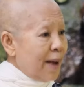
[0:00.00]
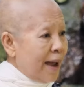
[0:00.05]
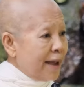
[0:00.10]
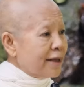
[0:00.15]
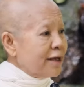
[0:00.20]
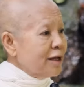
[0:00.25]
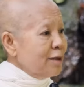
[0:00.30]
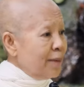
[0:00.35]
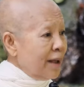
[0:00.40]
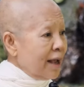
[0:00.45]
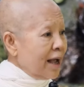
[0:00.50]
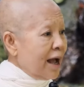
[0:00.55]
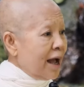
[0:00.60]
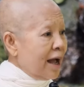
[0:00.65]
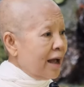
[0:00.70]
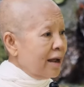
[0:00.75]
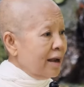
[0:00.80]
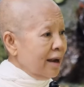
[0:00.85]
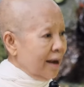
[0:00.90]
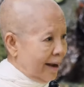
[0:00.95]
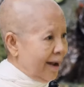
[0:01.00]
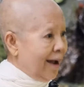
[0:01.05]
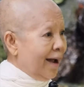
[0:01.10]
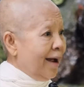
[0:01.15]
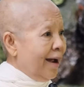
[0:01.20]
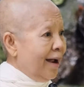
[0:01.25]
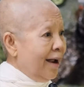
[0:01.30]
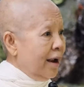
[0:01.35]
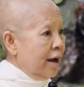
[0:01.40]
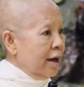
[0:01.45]
บายขึ้นไหมคะอ่ะ
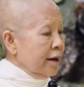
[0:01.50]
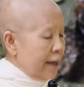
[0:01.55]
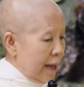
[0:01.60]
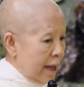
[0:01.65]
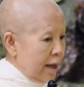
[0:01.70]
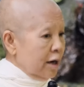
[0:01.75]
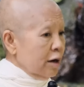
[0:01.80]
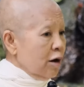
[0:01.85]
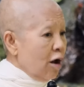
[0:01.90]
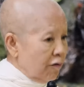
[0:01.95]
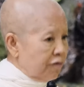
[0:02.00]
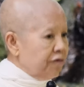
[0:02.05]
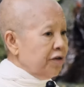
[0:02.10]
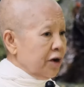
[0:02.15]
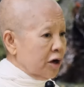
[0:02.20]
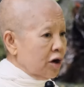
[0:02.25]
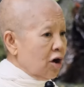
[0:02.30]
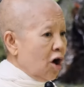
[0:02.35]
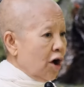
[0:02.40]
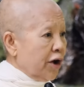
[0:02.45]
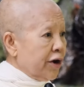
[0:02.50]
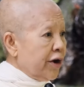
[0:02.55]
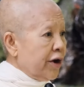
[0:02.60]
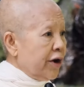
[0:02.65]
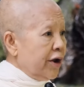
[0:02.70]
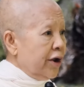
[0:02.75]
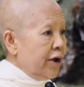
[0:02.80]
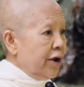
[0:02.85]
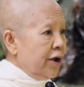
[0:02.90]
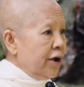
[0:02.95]
เนี่ยลองฝึกก่อน
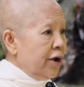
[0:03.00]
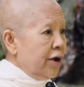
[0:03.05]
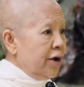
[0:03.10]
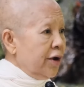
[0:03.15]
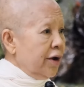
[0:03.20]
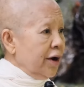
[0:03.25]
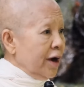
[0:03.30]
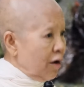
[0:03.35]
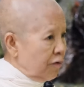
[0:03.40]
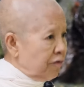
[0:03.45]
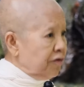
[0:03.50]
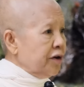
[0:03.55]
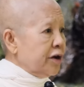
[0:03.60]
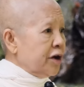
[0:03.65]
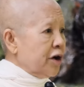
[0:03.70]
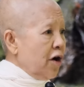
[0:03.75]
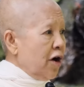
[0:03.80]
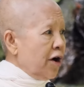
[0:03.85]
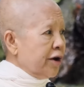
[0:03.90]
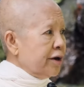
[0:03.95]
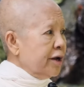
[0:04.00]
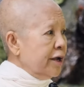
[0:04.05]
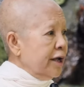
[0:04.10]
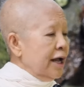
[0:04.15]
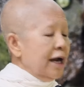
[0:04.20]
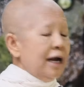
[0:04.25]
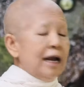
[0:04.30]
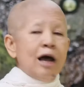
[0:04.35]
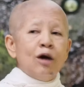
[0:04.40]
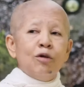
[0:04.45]
เราฝึกก่อน
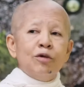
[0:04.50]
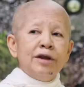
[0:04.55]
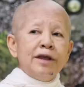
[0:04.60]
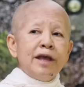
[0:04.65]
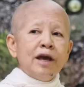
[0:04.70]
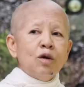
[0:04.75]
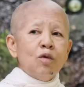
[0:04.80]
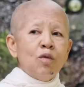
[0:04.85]
เราเรียก